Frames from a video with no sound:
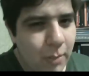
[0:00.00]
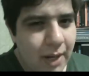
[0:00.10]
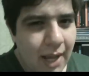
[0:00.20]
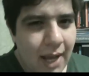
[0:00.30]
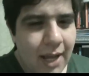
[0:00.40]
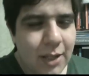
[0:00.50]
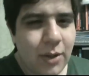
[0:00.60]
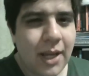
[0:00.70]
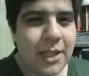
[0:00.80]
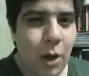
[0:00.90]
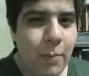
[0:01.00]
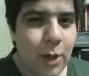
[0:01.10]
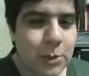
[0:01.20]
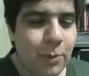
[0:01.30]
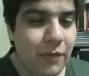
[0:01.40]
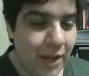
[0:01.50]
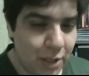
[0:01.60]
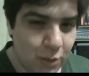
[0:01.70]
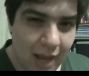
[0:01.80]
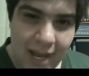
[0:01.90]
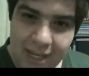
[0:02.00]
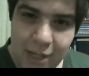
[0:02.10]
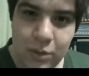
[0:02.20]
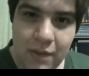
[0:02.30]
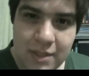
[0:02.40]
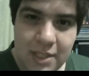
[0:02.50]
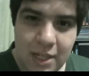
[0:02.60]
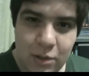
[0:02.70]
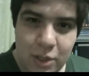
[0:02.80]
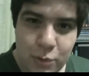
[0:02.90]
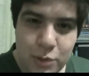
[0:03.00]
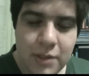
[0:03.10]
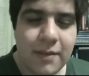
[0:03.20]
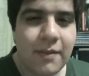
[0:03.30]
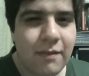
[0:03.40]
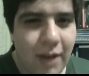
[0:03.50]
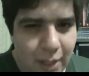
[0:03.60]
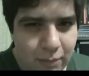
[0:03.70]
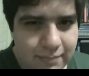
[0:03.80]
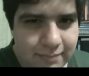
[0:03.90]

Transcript: obrigado e até o próximo vídeo aqui no TV Citiano News. Valeu!